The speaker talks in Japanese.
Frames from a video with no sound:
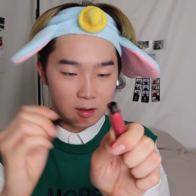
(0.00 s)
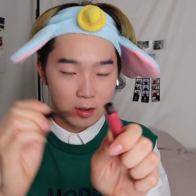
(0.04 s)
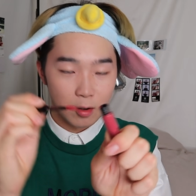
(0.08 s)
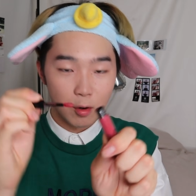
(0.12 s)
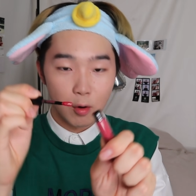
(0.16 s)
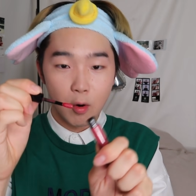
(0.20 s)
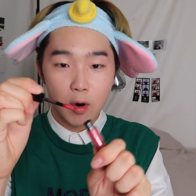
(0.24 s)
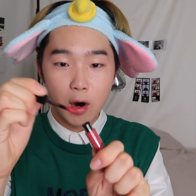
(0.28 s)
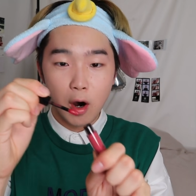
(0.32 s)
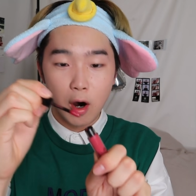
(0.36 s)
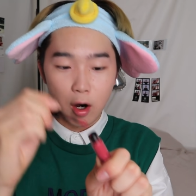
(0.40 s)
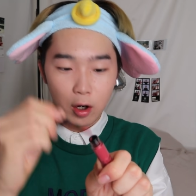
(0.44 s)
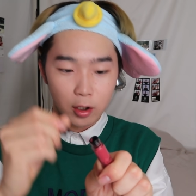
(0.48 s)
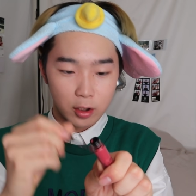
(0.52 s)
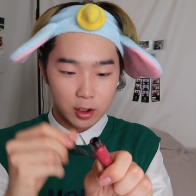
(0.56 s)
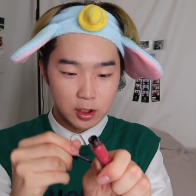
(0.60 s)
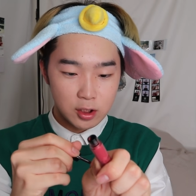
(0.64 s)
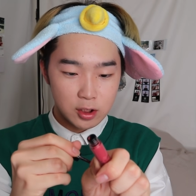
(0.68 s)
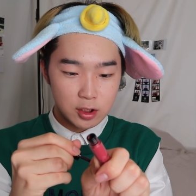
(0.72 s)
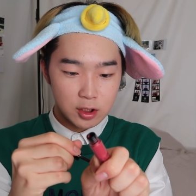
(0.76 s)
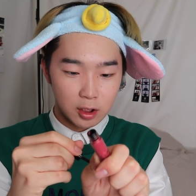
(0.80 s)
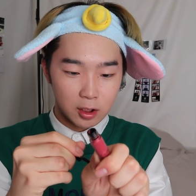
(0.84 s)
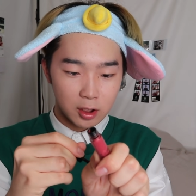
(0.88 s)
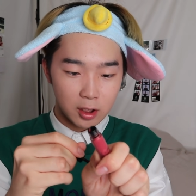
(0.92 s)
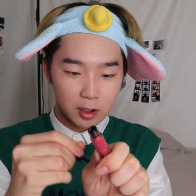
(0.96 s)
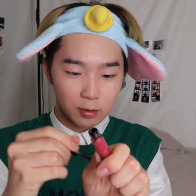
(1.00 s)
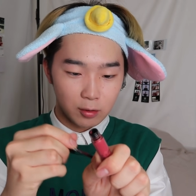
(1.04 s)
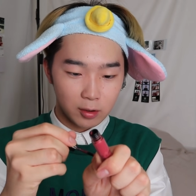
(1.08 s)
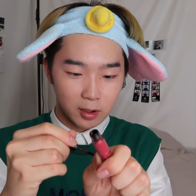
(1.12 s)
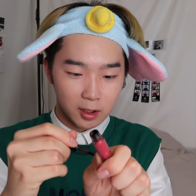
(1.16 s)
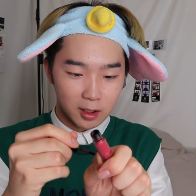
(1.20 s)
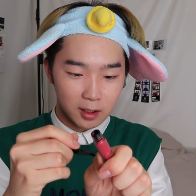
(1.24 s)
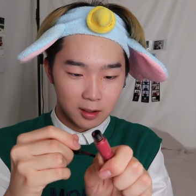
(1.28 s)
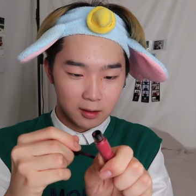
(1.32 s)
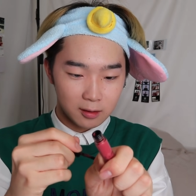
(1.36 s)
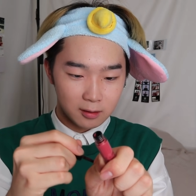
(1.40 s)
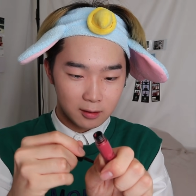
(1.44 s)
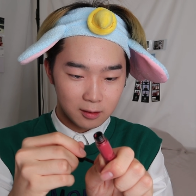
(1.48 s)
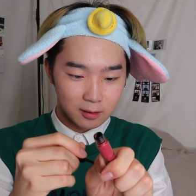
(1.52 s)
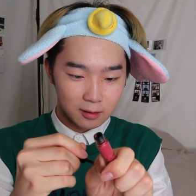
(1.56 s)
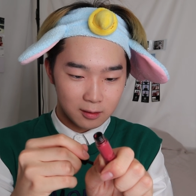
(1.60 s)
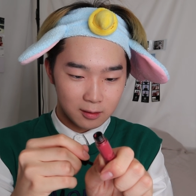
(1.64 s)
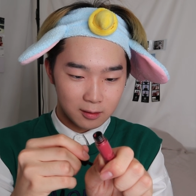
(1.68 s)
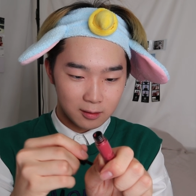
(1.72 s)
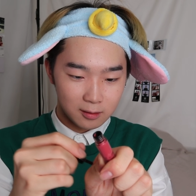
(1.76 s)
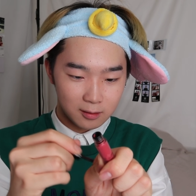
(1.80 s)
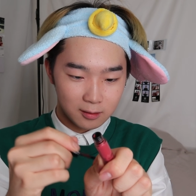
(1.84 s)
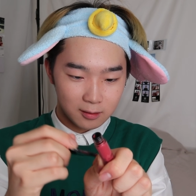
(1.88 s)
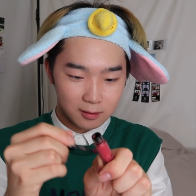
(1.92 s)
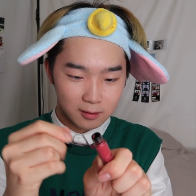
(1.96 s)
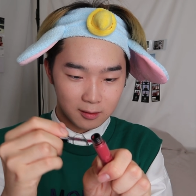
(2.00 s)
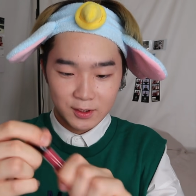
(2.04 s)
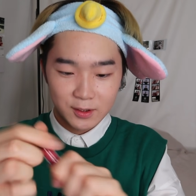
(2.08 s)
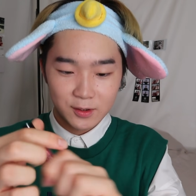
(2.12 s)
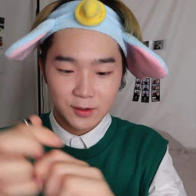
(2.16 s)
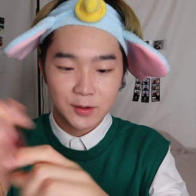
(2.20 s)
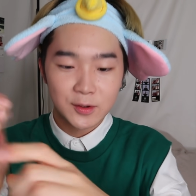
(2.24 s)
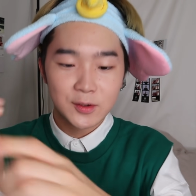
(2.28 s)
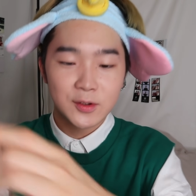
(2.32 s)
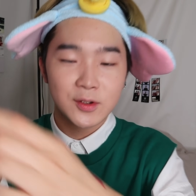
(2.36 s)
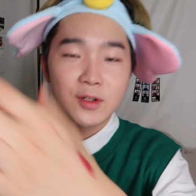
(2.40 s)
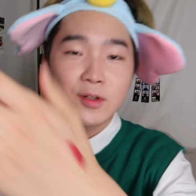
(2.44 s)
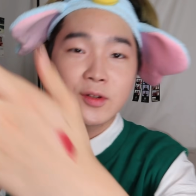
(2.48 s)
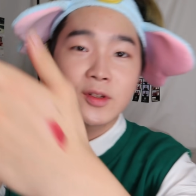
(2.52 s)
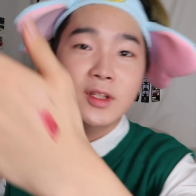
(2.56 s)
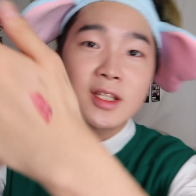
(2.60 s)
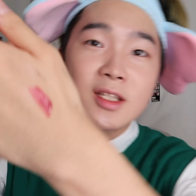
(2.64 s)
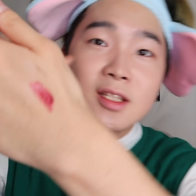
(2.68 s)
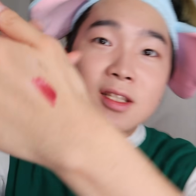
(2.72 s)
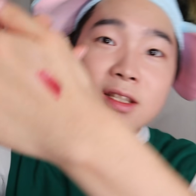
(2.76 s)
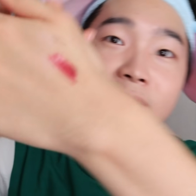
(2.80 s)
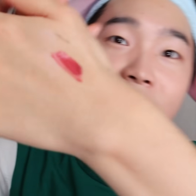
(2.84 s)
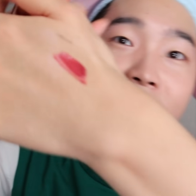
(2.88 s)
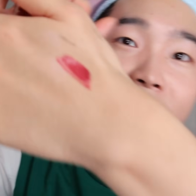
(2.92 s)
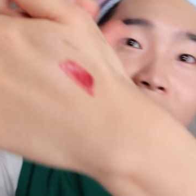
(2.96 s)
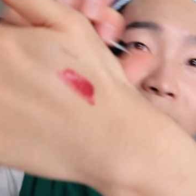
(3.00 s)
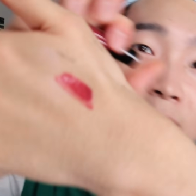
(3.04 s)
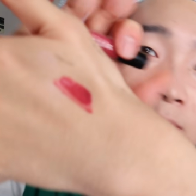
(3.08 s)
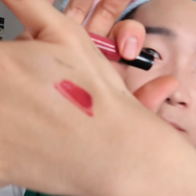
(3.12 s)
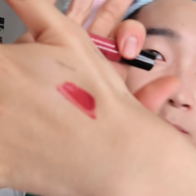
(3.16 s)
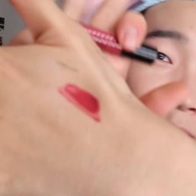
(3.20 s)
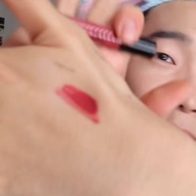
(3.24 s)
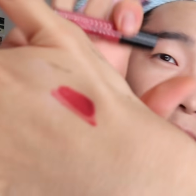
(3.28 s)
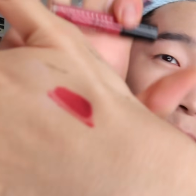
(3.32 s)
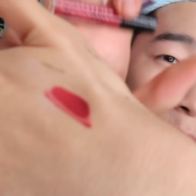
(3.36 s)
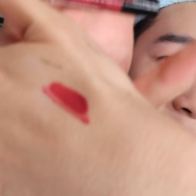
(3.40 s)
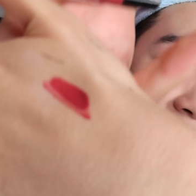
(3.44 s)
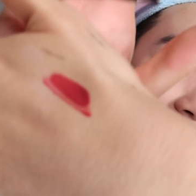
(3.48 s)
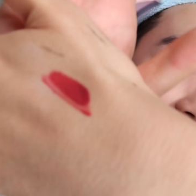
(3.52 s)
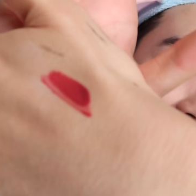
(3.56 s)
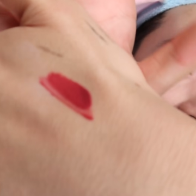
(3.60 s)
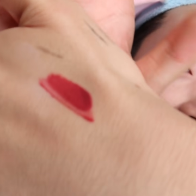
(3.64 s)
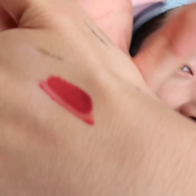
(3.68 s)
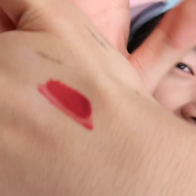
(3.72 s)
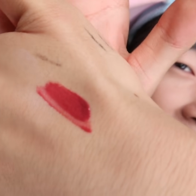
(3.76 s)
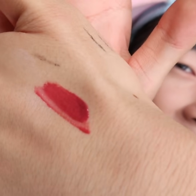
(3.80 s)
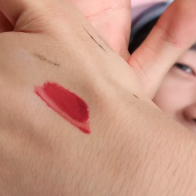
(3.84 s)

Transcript: おお、いいんじゃないこれ。こういう色です。見えますか？